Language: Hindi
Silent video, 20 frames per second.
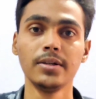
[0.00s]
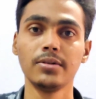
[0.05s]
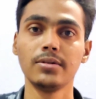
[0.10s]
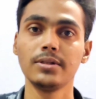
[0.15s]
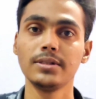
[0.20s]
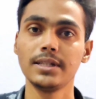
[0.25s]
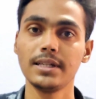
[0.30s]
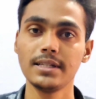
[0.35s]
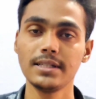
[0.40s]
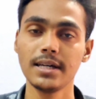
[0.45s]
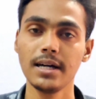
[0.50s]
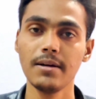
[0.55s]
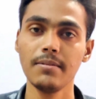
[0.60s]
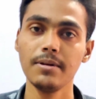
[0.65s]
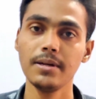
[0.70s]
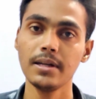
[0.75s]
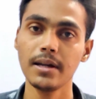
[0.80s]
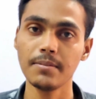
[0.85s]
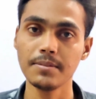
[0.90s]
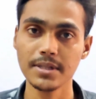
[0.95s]
तो जैसा
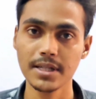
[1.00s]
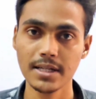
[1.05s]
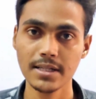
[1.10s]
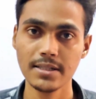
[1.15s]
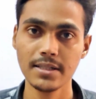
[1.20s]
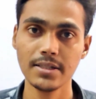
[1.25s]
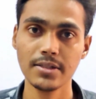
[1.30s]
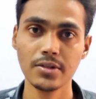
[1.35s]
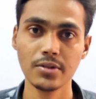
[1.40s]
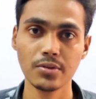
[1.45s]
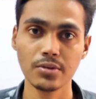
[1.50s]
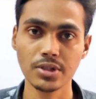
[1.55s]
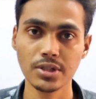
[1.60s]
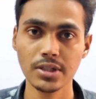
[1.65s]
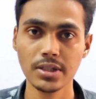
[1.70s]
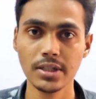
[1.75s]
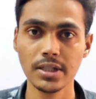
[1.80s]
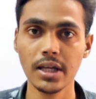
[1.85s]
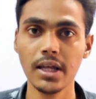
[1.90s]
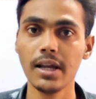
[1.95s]
अभी रमज़ान जस्ट कुछ ही
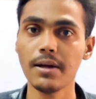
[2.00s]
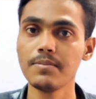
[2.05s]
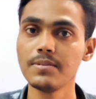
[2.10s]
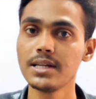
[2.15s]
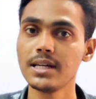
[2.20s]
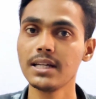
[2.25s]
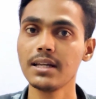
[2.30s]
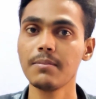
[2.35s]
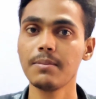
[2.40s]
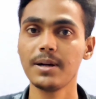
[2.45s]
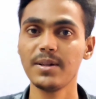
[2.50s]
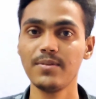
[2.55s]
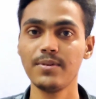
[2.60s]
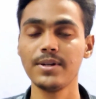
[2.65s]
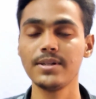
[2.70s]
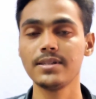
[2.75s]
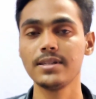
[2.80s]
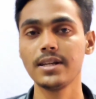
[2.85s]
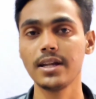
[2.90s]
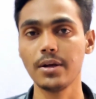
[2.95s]
दिन है रमज़ान के बाद फिर
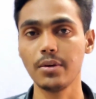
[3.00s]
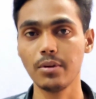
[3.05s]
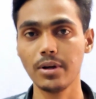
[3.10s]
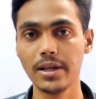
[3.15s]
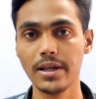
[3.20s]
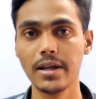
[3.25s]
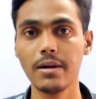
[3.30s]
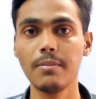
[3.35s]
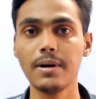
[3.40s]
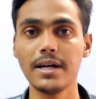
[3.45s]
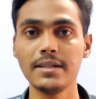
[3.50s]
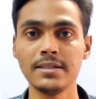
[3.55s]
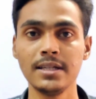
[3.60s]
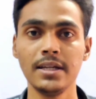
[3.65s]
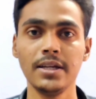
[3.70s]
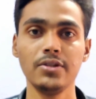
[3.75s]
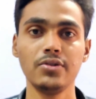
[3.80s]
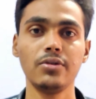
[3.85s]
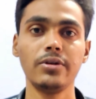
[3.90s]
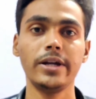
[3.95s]
से रेगुलर हम आ
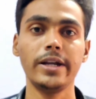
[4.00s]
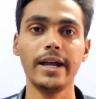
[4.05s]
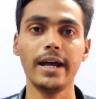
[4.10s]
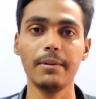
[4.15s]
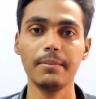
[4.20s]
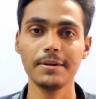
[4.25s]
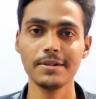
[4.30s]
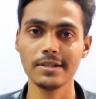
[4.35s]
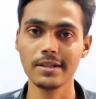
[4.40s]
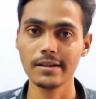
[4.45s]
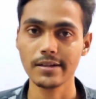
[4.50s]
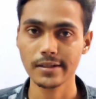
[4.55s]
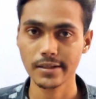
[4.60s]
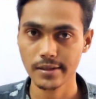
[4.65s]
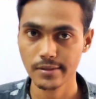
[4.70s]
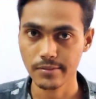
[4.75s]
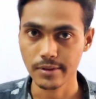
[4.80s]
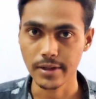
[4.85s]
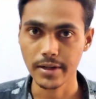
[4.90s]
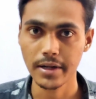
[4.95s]
जाएंगे जो ट्रैक पे चल रहे थे
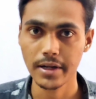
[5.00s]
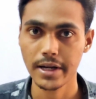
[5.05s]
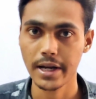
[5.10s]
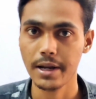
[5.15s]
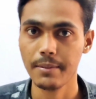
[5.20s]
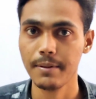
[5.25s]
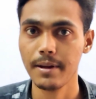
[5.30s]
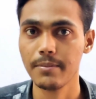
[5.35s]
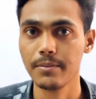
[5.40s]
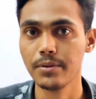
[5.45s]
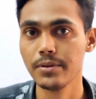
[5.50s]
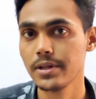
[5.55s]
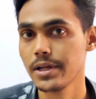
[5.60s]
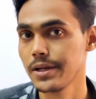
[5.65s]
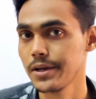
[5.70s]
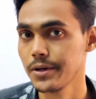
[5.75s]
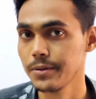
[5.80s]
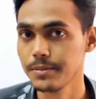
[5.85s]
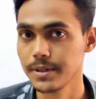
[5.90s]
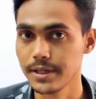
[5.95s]
वही ट्रैक पे आपको
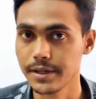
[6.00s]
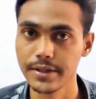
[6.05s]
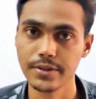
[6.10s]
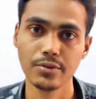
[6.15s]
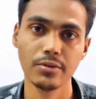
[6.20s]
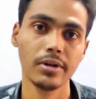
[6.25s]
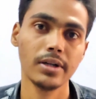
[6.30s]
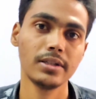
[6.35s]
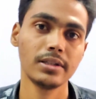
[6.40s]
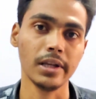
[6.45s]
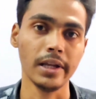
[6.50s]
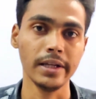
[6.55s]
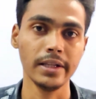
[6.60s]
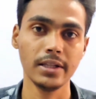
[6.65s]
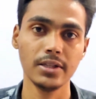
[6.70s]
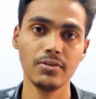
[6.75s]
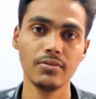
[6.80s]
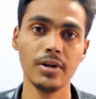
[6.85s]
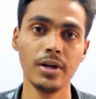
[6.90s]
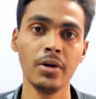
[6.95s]
देखने को मिलेंगे सो गाइस लाइक
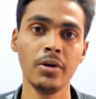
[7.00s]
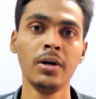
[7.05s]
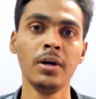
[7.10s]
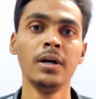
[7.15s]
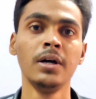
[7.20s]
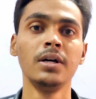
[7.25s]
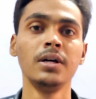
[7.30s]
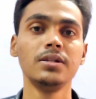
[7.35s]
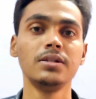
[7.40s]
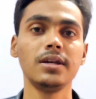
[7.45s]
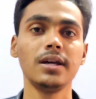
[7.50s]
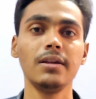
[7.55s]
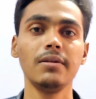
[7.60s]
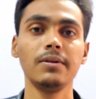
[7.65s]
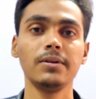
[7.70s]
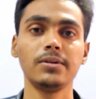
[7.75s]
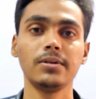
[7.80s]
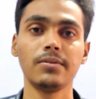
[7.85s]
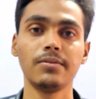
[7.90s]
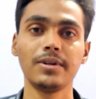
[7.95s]
दिस वीडियो शेयर
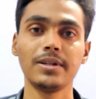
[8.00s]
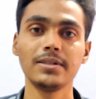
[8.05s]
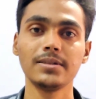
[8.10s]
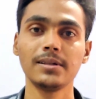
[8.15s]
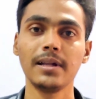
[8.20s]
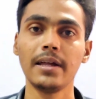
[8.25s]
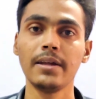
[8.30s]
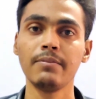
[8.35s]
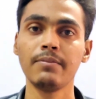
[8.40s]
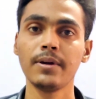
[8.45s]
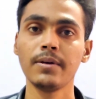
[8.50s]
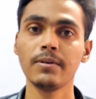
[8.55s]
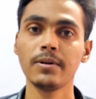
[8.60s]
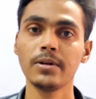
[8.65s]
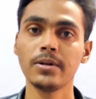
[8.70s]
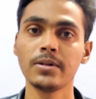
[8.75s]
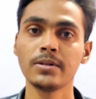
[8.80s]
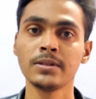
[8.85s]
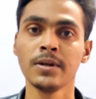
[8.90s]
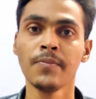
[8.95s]
विथ योर फ्रेंड्स क्लैरिफाई योर
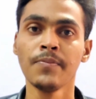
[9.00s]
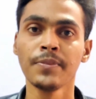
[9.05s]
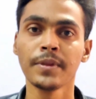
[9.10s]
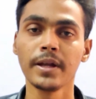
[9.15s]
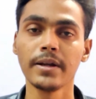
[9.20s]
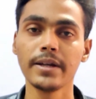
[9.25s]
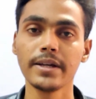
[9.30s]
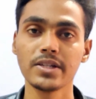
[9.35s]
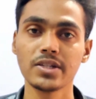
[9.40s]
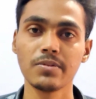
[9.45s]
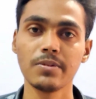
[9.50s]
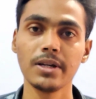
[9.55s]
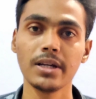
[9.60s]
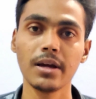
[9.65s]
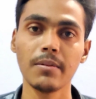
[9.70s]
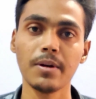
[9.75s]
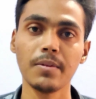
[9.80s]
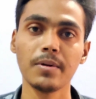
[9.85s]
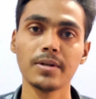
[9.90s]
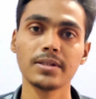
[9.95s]
डाउट्स टेक्स्ट मी
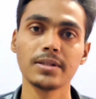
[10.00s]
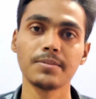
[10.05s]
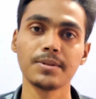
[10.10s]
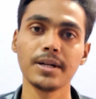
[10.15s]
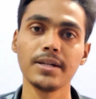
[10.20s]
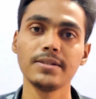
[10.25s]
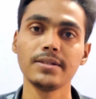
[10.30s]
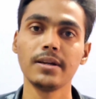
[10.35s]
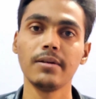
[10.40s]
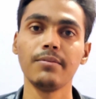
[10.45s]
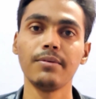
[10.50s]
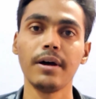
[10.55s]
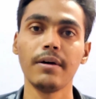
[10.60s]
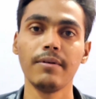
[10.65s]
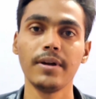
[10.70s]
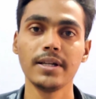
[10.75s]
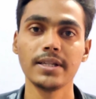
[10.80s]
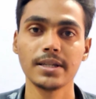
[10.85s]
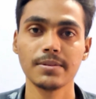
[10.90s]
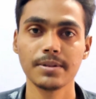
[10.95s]
कमेंट बॉक्स सब्सक्राइब चैनल फाइव
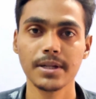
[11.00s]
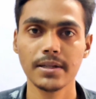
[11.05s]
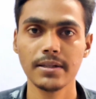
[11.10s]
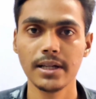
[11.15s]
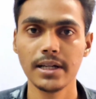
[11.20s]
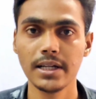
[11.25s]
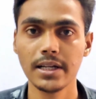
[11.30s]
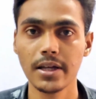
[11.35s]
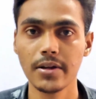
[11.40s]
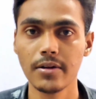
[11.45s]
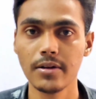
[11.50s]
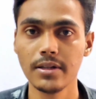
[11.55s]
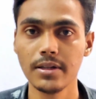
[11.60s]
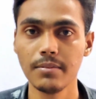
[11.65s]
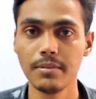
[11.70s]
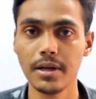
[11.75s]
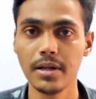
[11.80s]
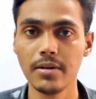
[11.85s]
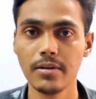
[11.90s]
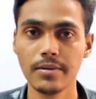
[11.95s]
एंड सब्सक्राइब देन टर्न ऑन द
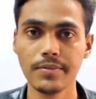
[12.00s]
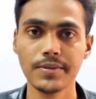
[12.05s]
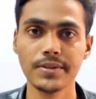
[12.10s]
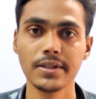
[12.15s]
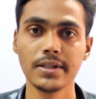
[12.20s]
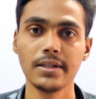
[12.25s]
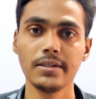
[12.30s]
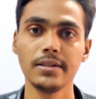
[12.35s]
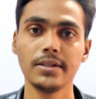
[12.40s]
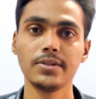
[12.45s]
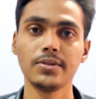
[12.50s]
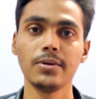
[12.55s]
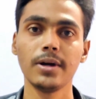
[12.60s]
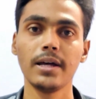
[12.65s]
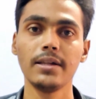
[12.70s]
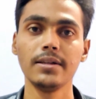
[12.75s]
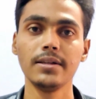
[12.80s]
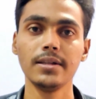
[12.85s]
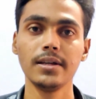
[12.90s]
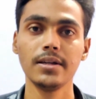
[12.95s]
बेल नोटिफिकेशन एंड दिस यू
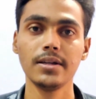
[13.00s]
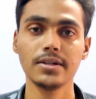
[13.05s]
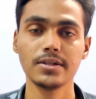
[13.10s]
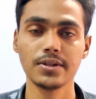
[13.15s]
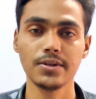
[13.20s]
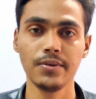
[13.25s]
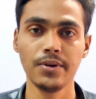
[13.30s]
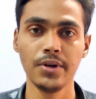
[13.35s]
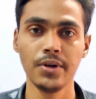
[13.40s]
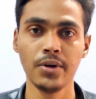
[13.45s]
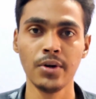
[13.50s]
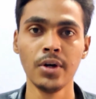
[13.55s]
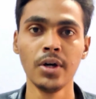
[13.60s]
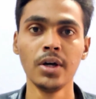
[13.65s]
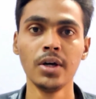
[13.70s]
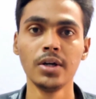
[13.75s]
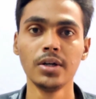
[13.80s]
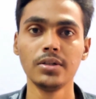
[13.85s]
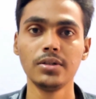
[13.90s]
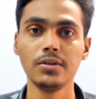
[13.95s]
गाइस इन द नेक्स्ट वीडियो
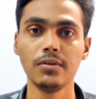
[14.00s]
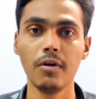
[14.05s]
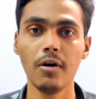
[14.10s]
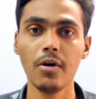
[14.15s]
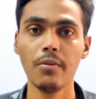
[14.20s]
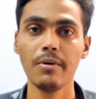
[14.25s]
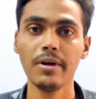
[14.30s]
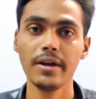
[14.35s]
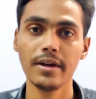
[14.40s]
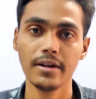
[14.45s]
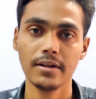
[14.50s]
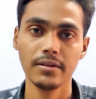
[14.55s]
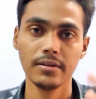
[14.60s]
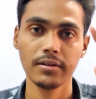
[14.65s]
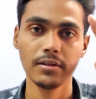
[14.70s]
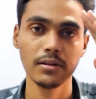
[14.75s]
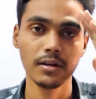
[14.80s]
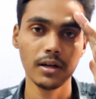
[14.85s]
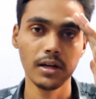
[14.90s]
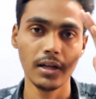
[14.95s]
दुआओं में
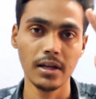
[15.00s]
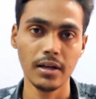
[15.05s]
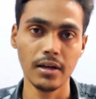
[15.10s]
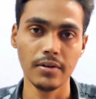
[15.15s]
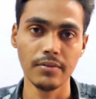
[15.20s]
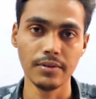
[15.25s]
अल्लाह